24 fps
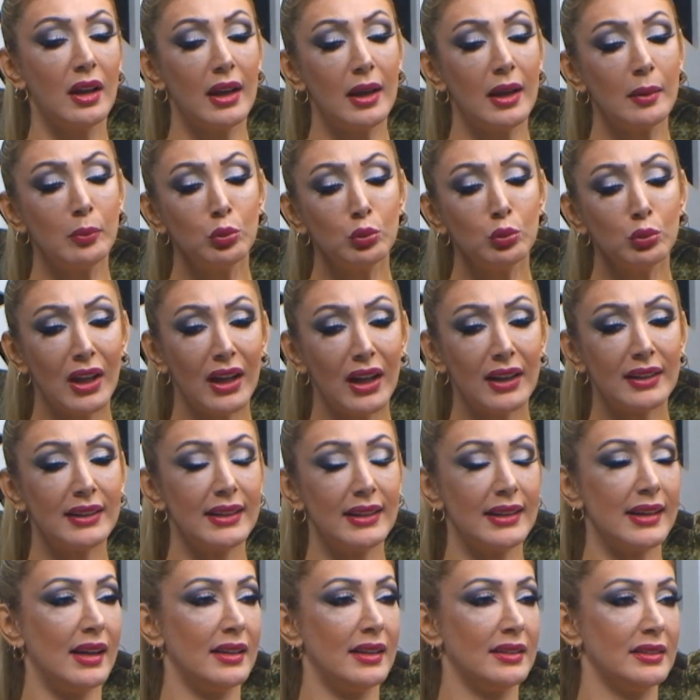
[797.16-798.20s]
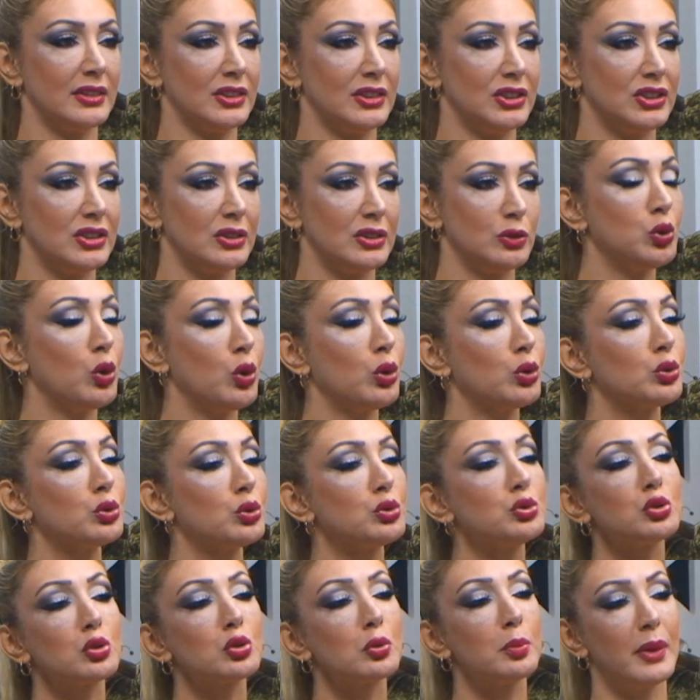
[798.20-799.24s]
Bunlar da yanlış. Çok
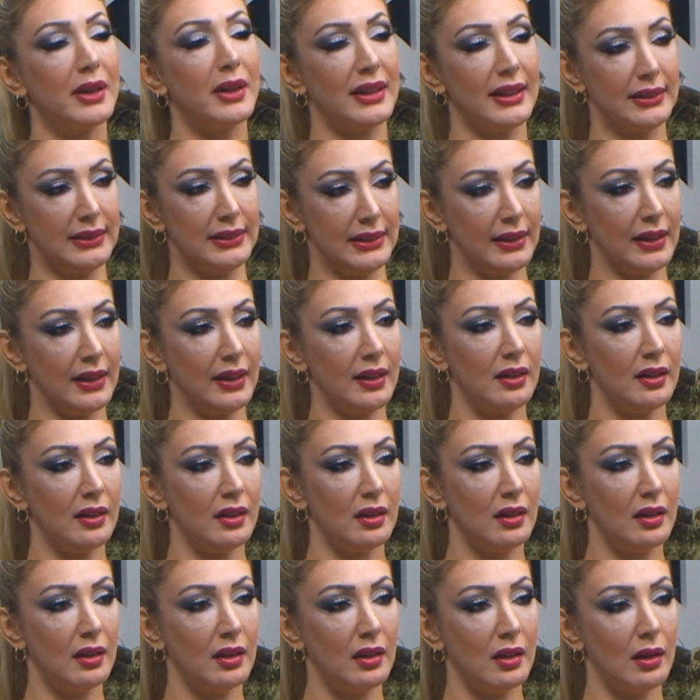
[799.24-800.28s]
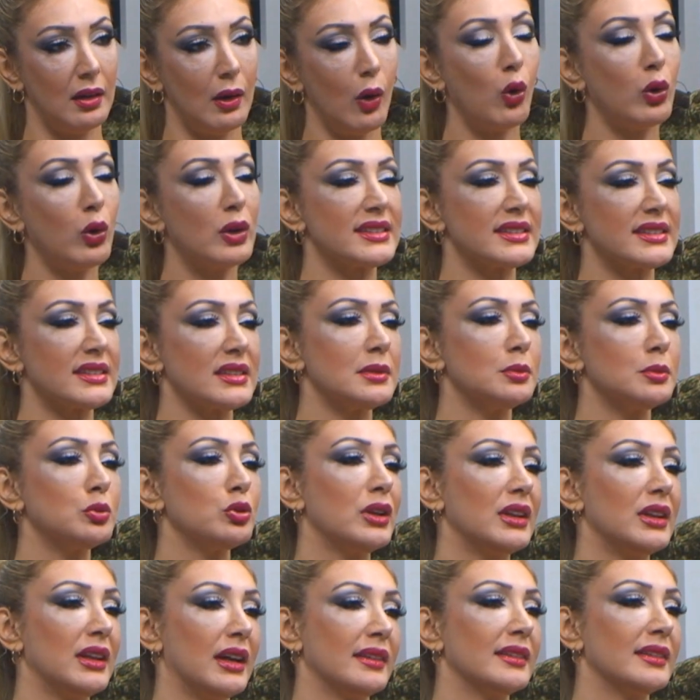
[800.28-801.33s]
küçük paralara o kızları
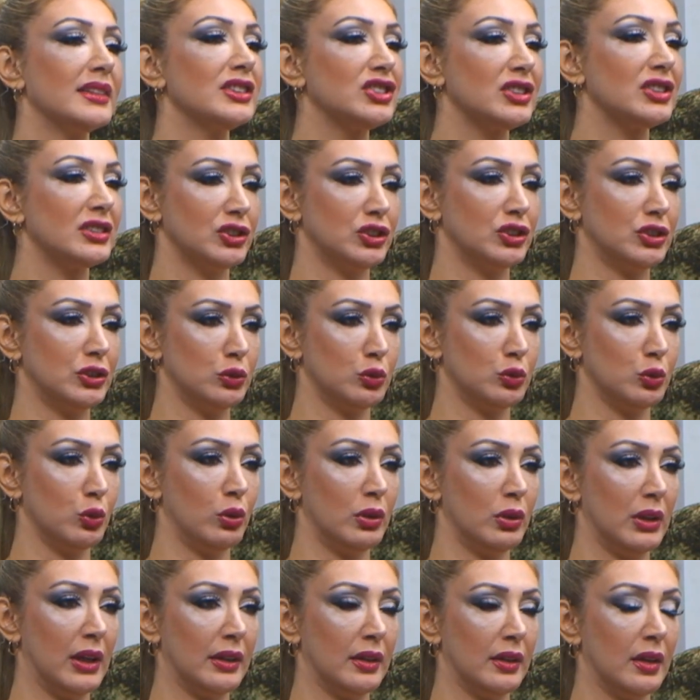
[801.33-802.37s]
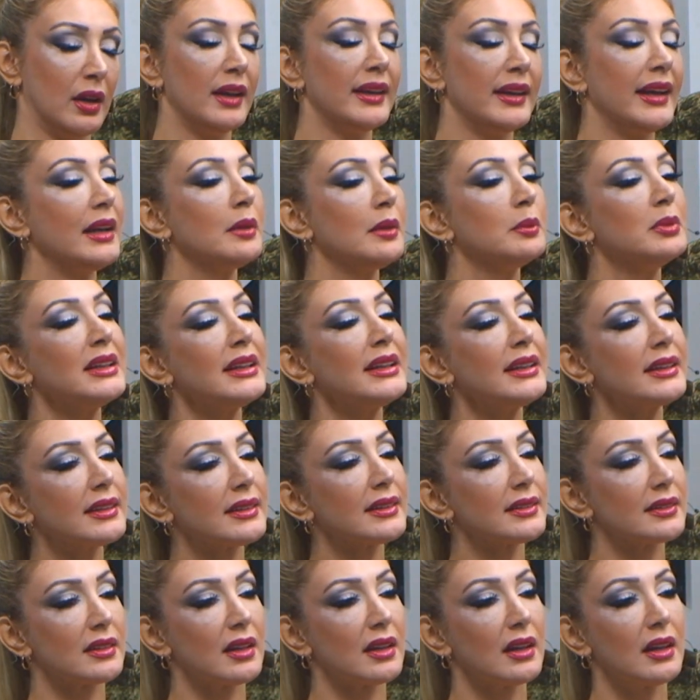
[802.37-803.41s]
buralarda çalıştırıyorlar. Evet. Yani
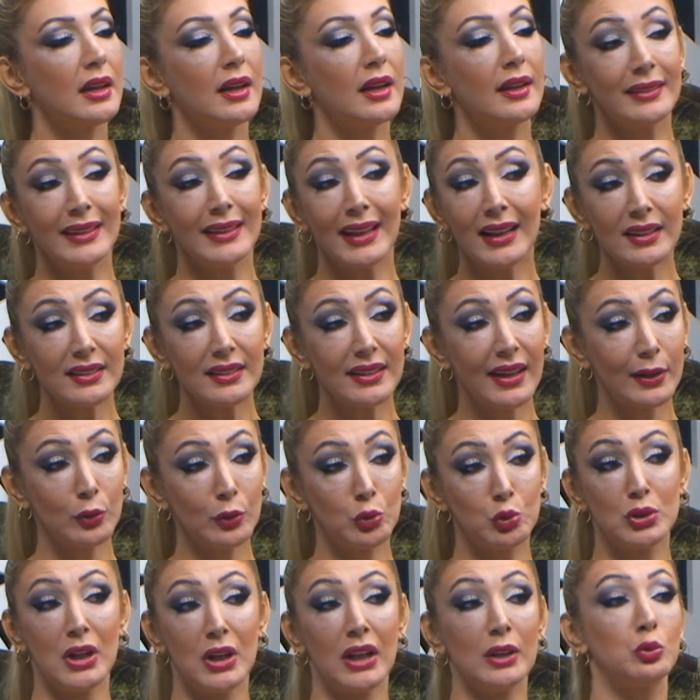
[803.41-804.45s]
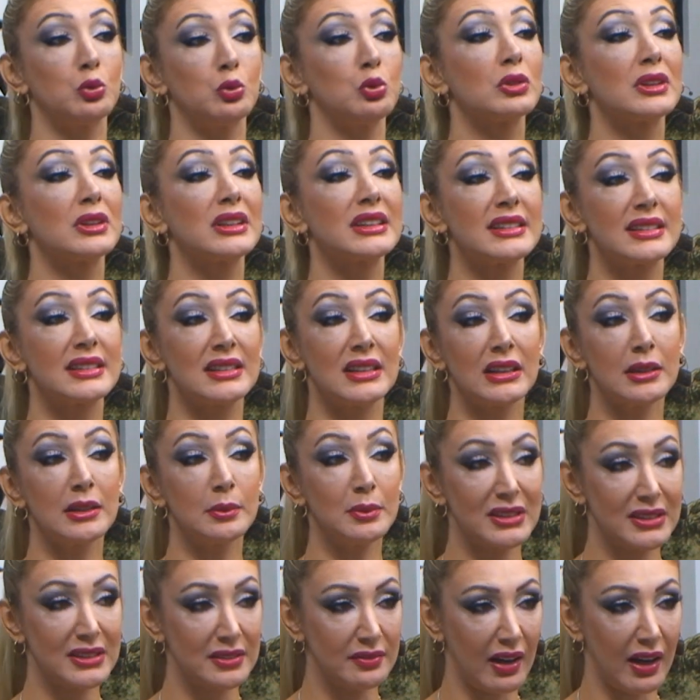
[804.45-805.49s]
bırakın ne kadar güzel Türk
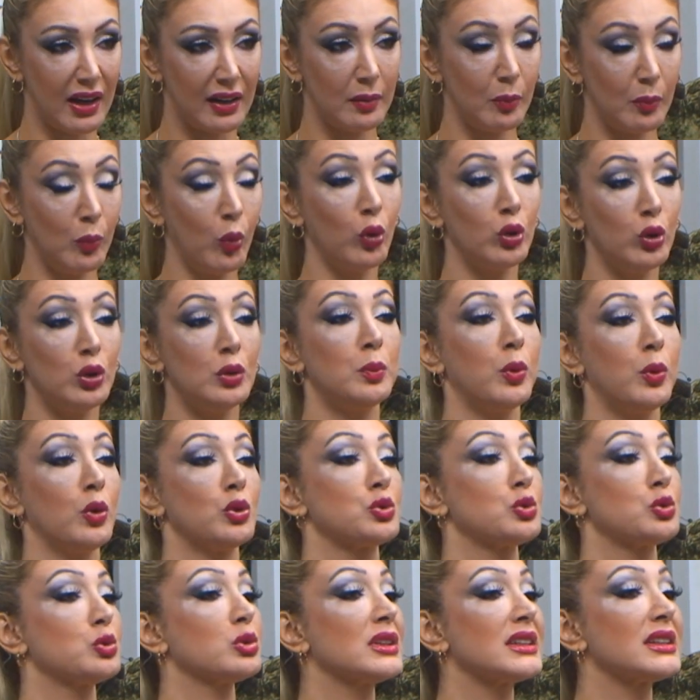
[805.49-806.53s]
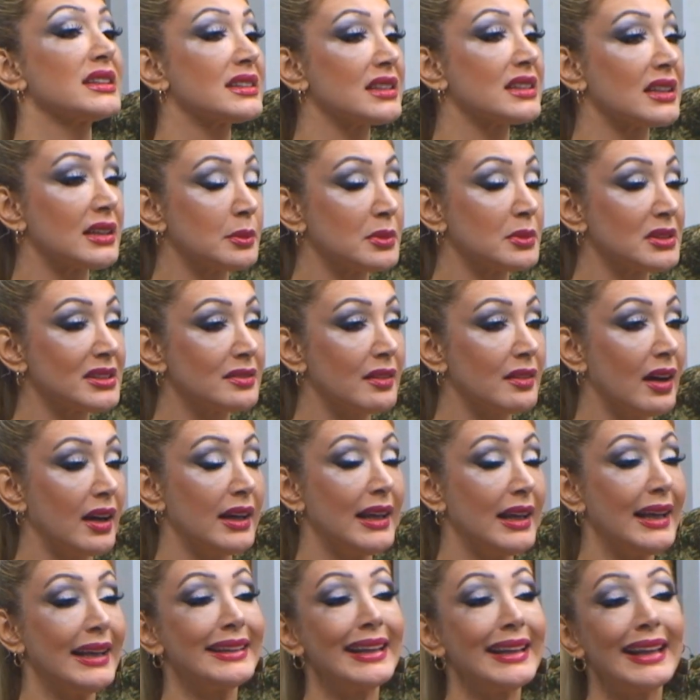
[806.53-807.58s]
kızlarımız var, boylu postlu kızlarımız var.
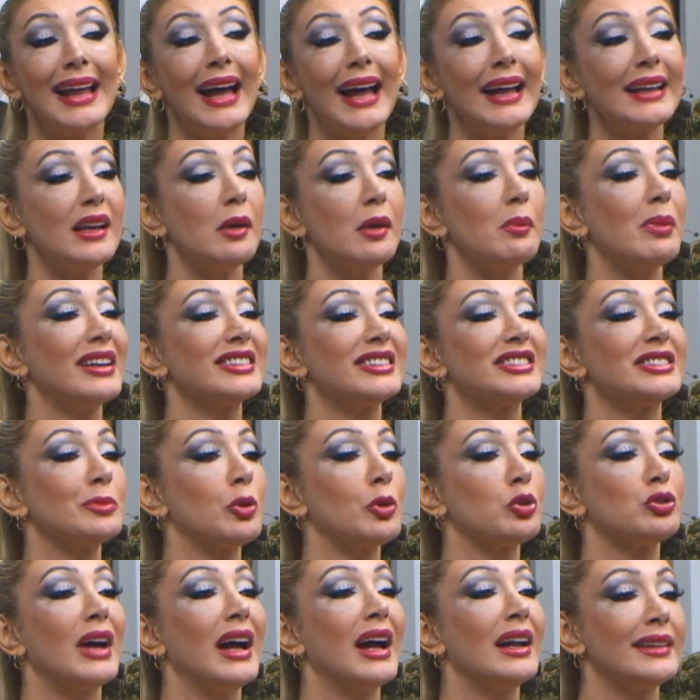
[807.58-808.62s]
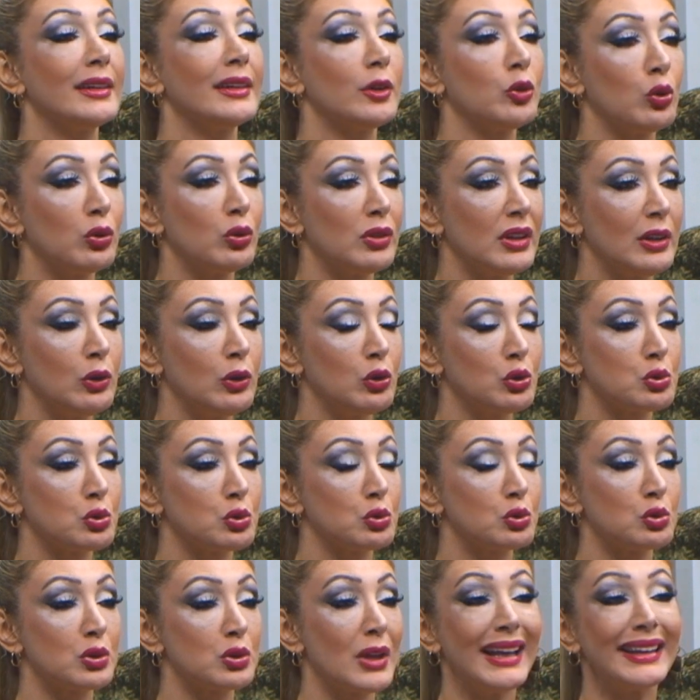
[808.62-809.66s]
Neden yabancı modellere
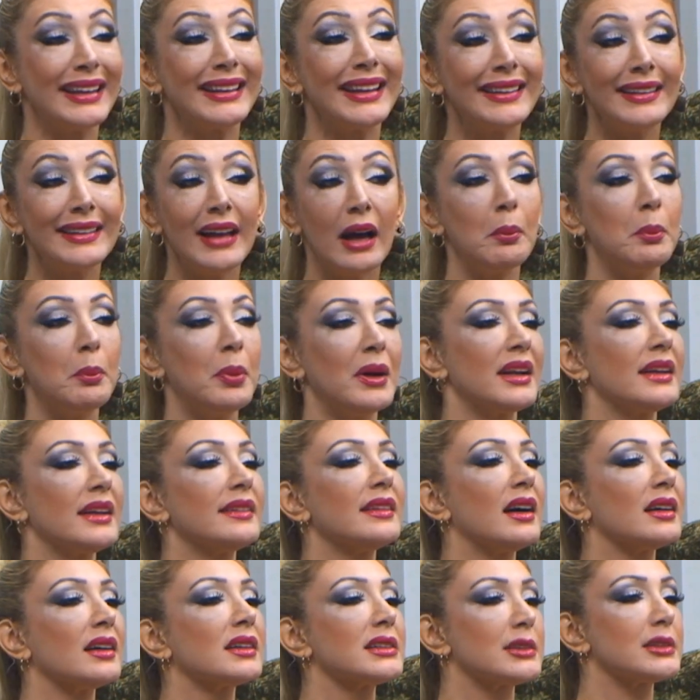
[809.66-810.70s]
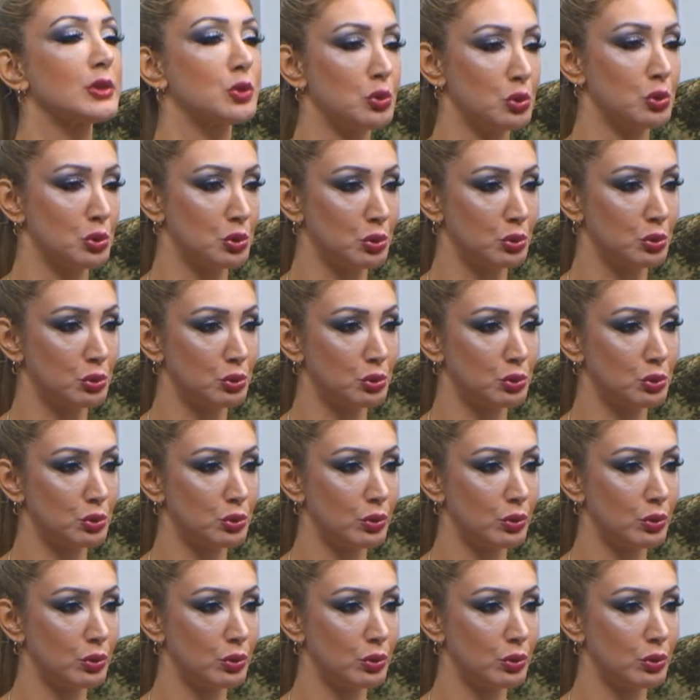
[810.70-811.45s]
yöneliyorsunuz? Neden paradan kısıyorsunuz?